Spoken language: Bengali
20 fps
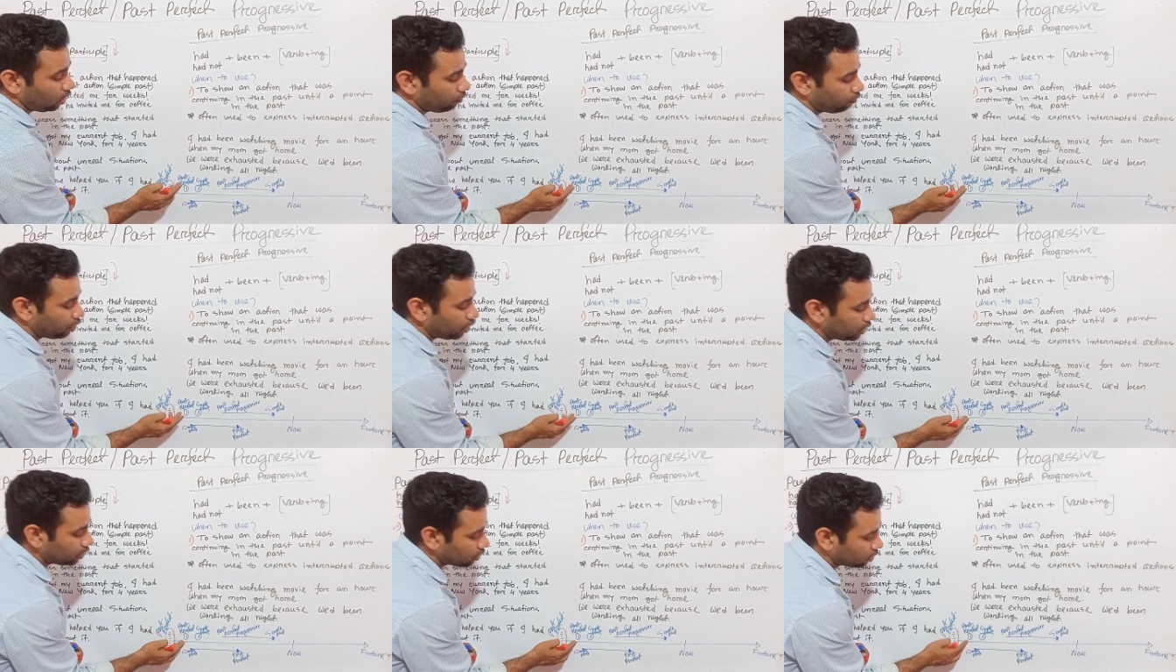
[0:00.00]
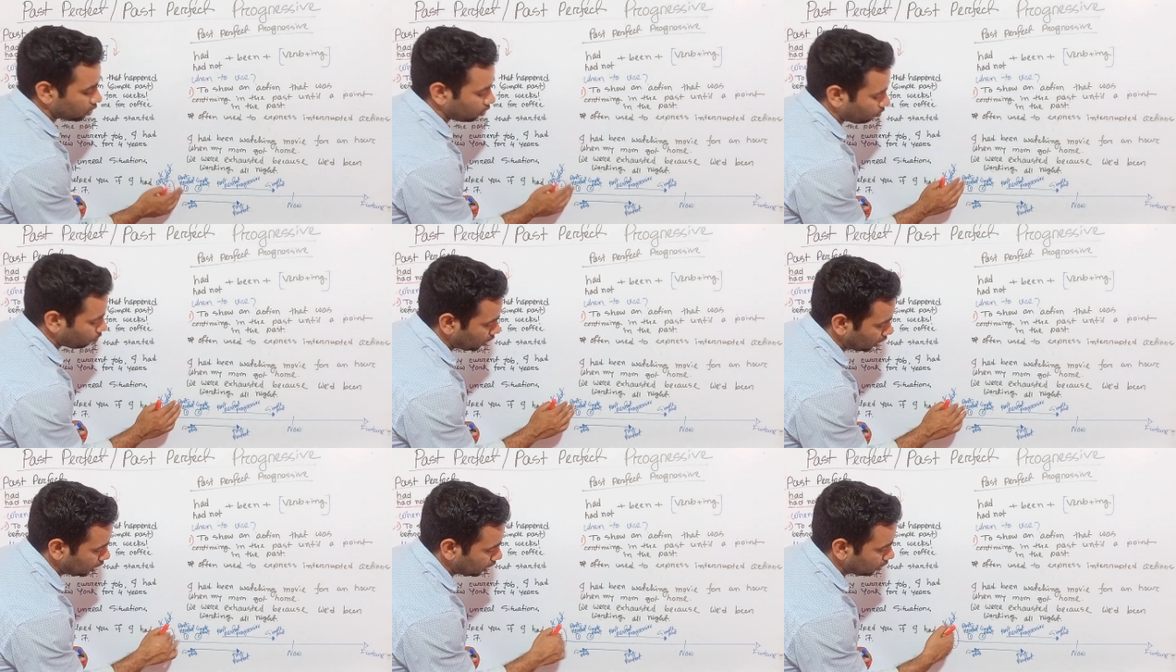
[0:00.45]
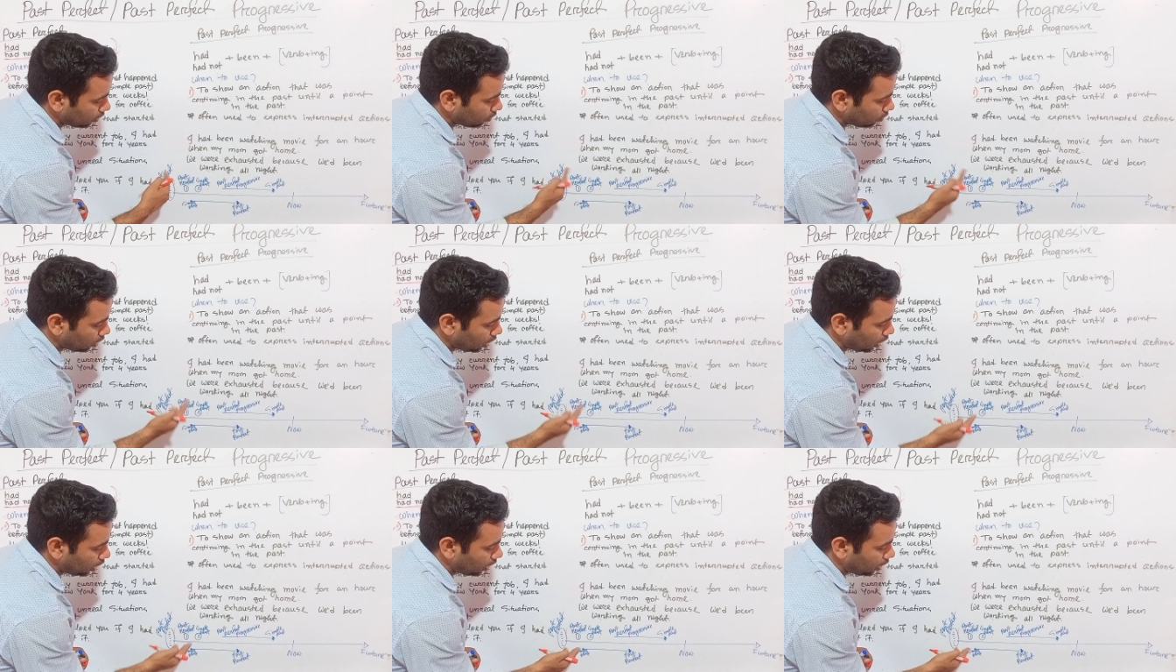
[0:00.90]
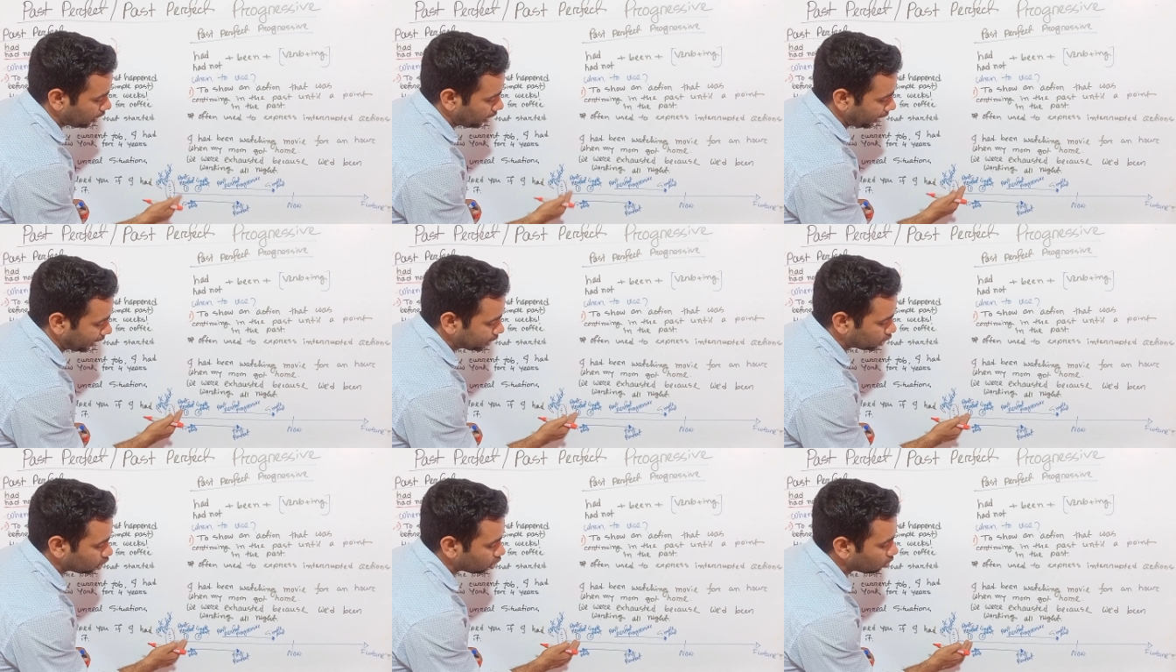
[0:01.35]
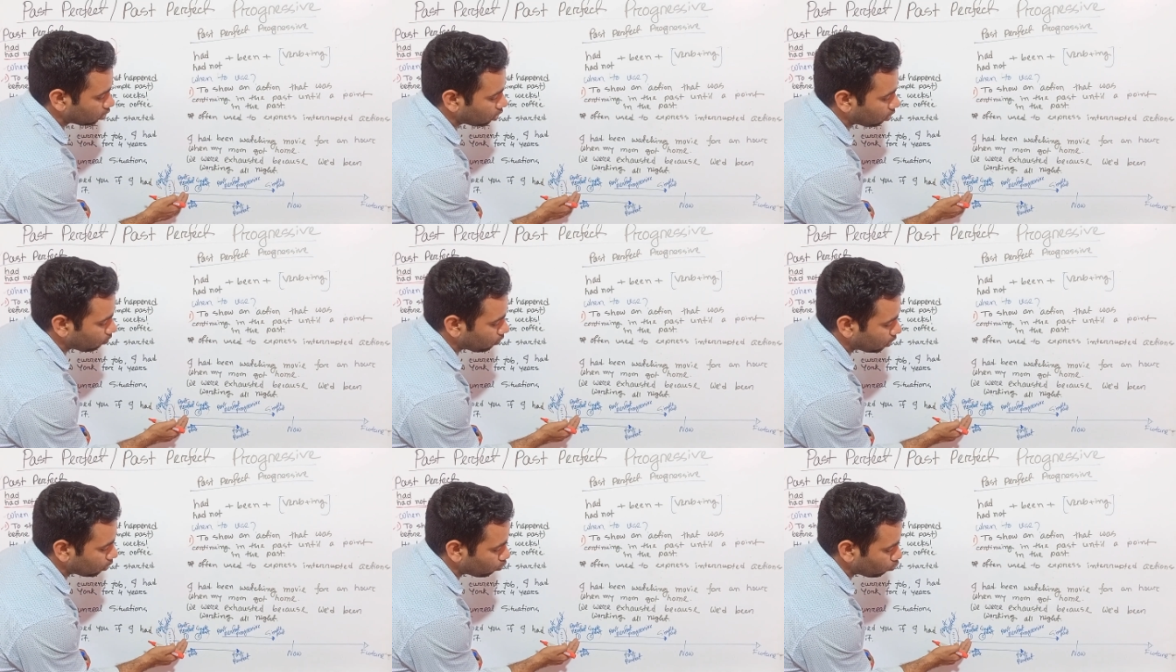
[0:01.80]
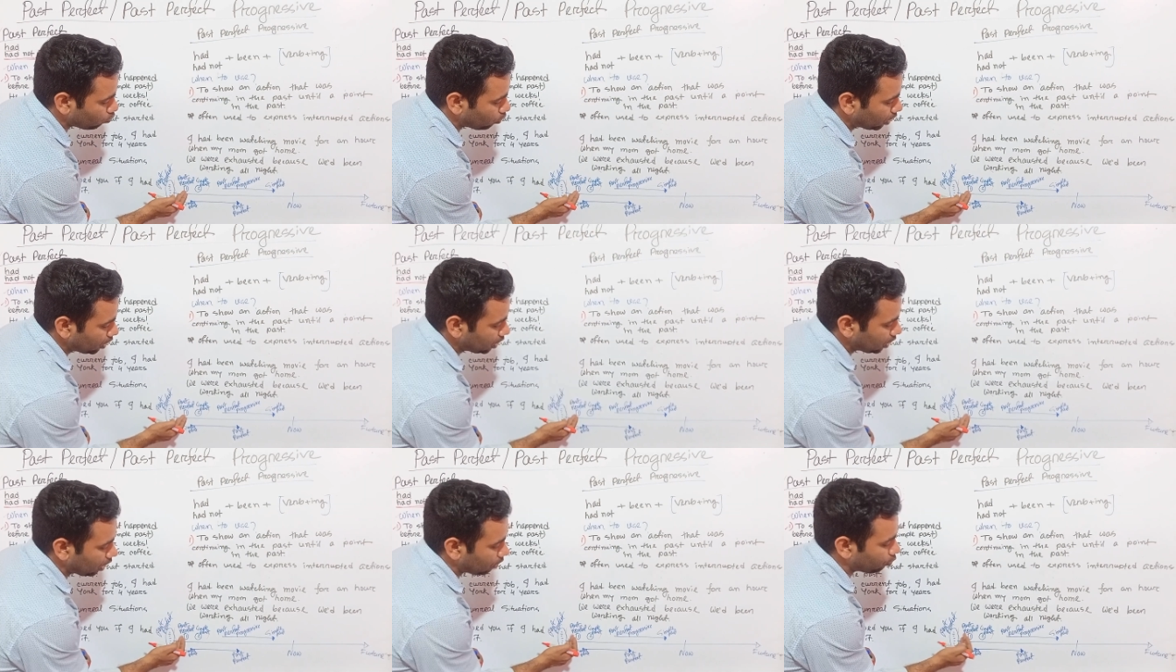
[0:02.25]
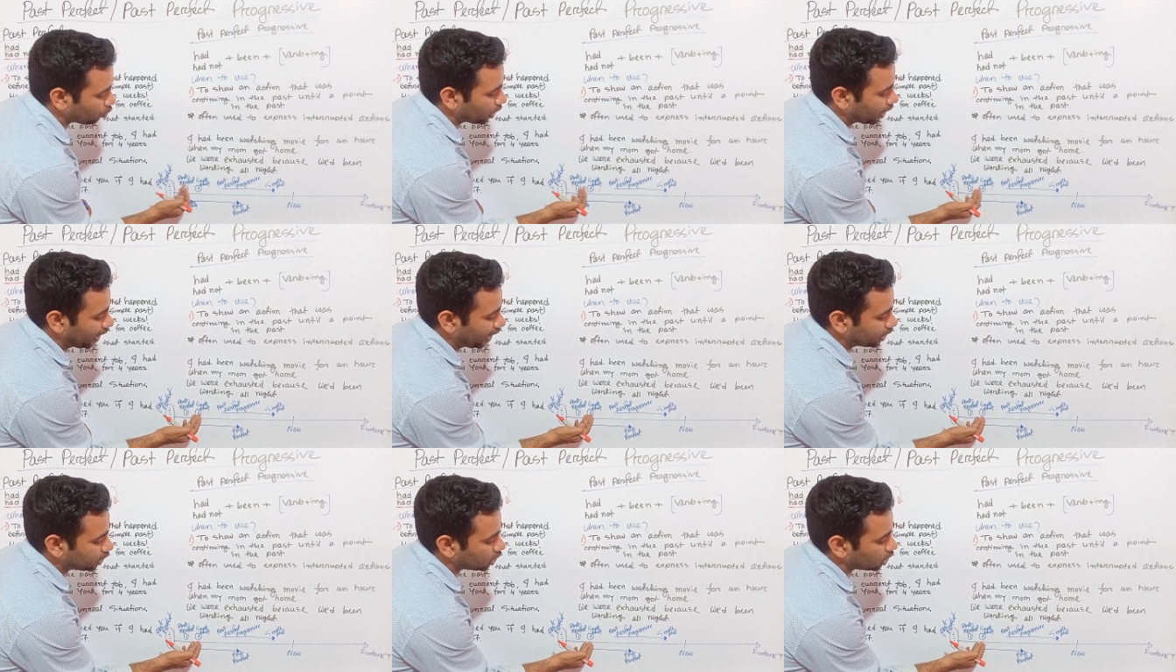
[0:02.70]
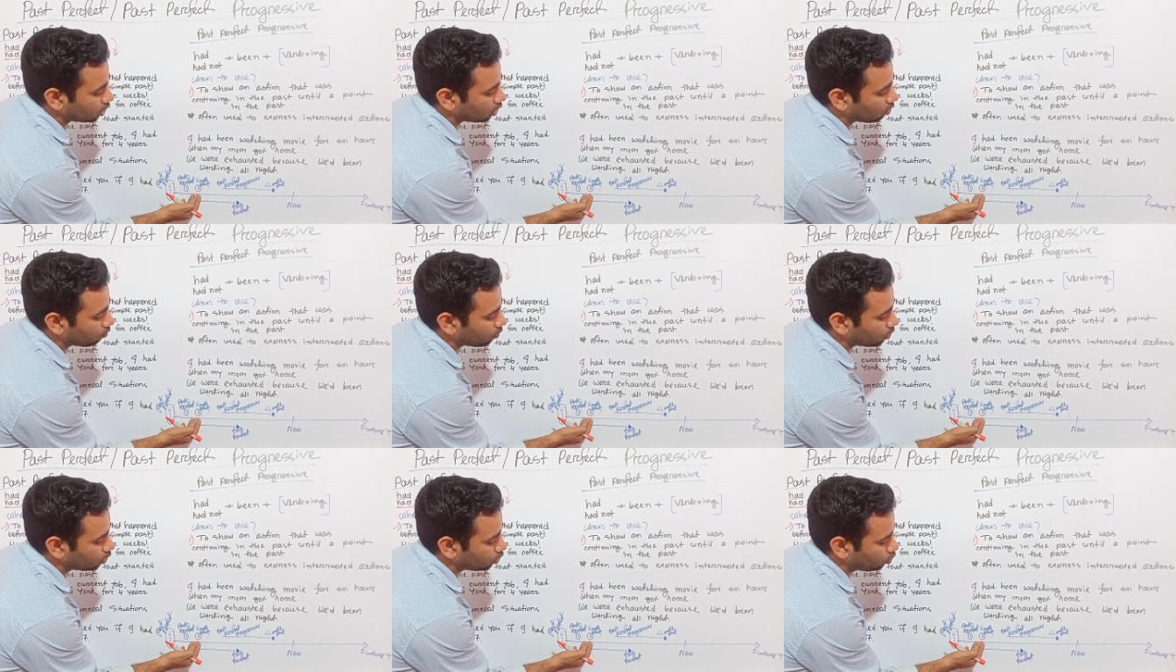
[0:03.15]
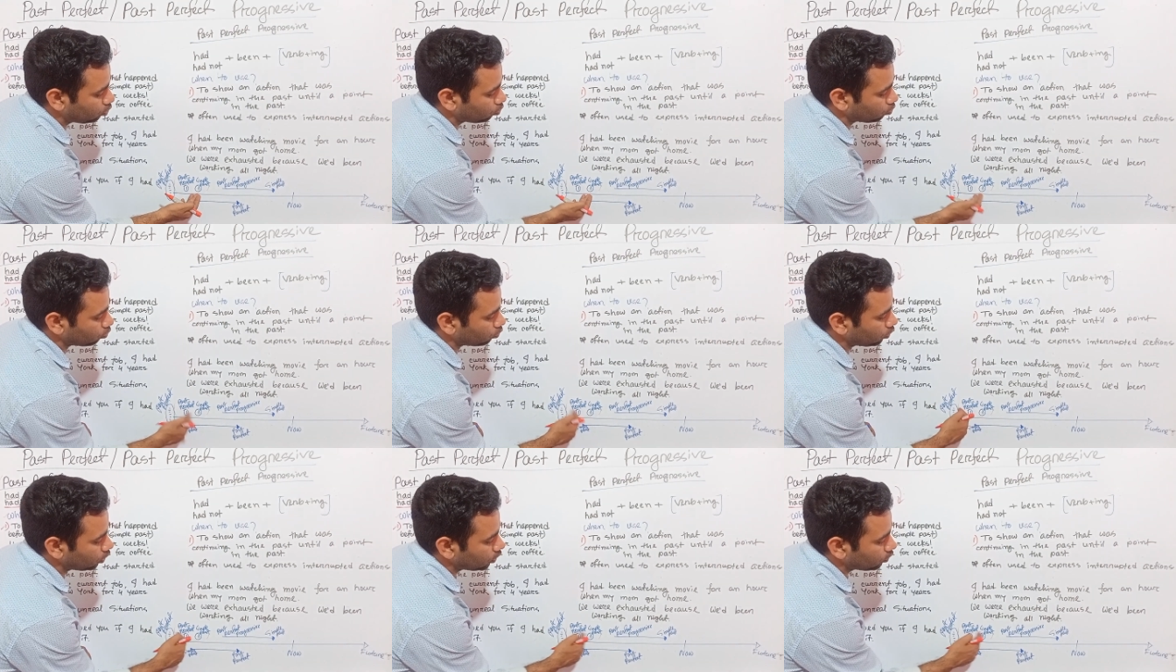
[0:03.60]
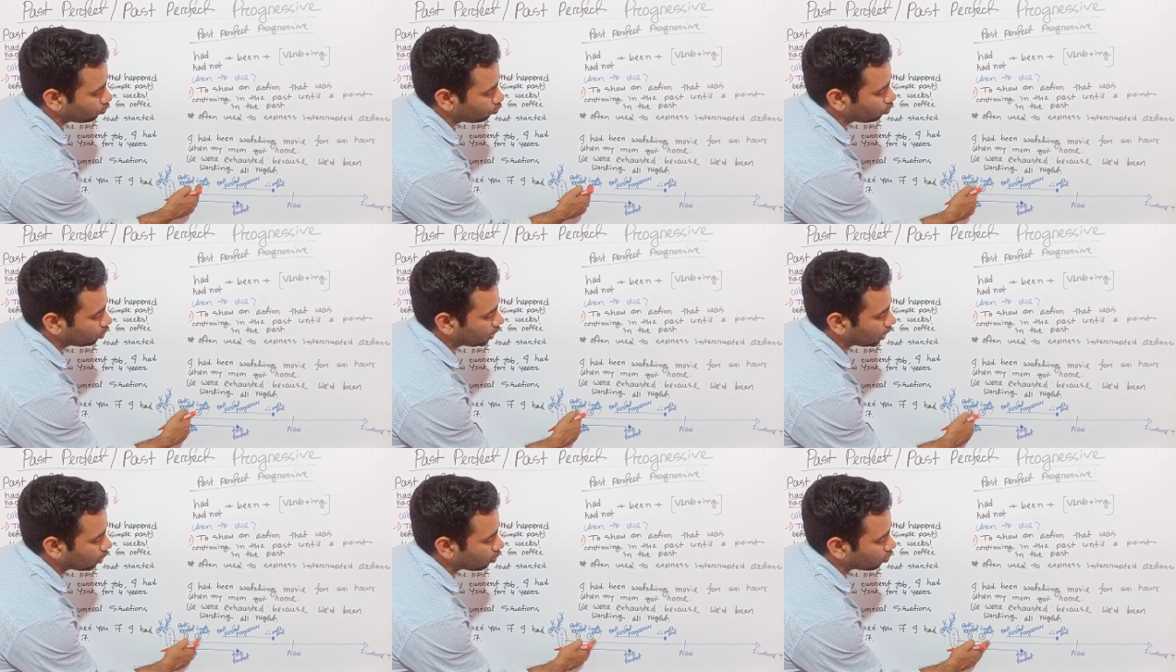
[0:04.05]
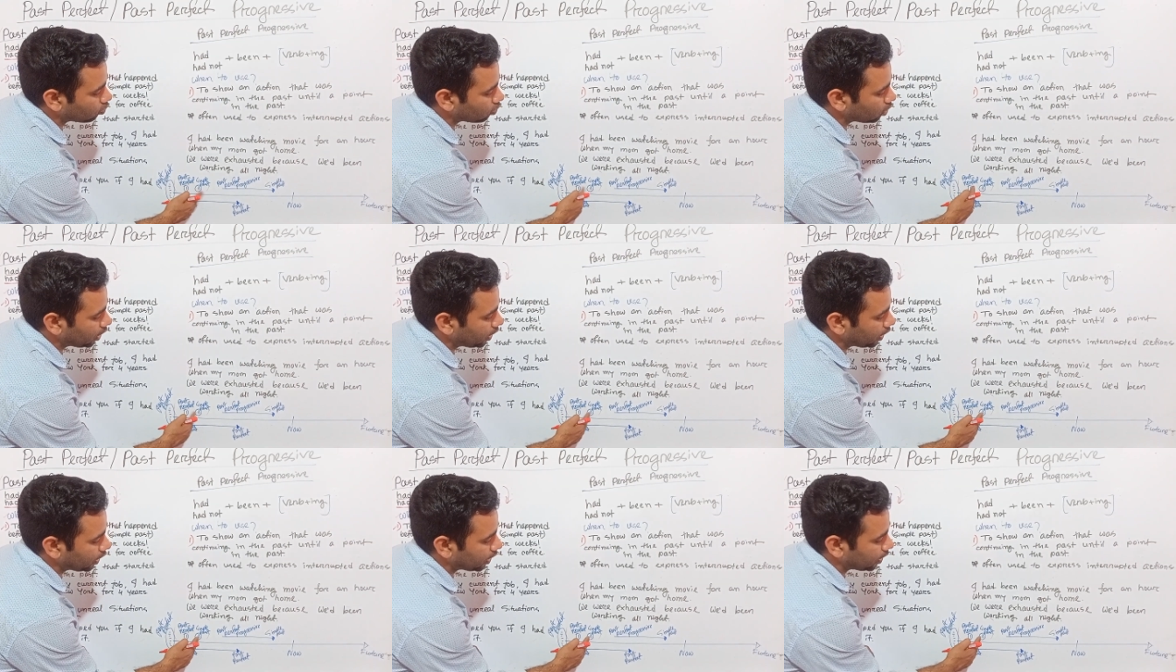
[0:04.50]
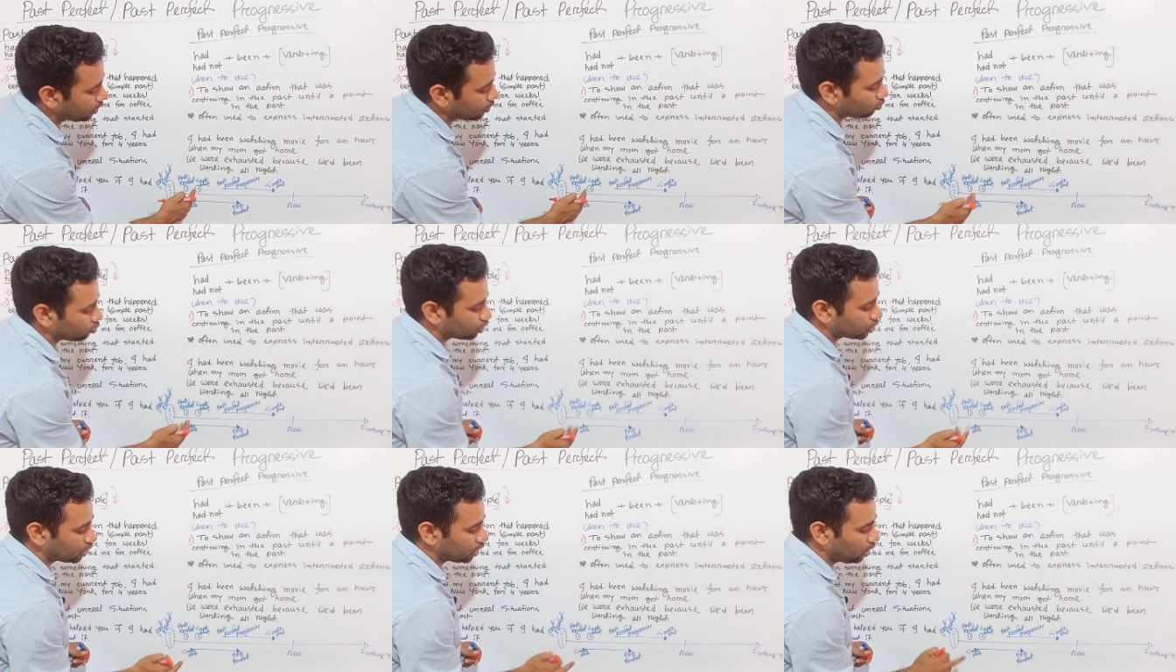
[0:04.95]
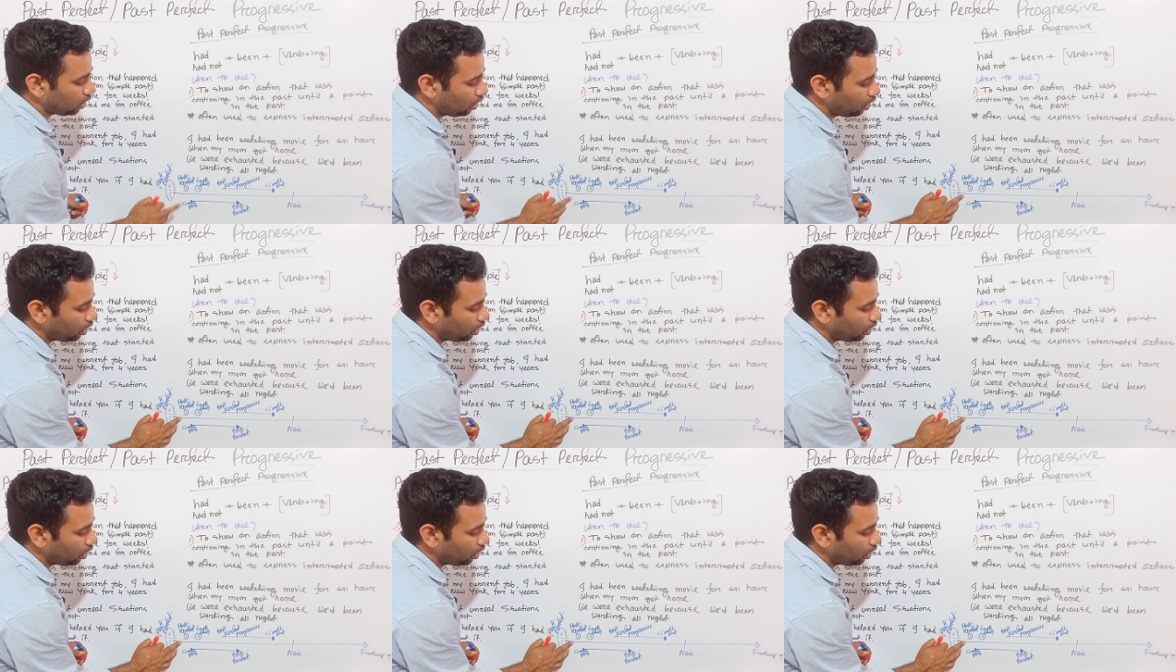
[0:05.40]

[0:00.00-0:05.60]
ইভেন্ট মানে অ্যাকশন নাম্বার ওয়ান এবং অ্যাকশন নাম্বার টু দুইটা ঘটনা এখানে ঘটছে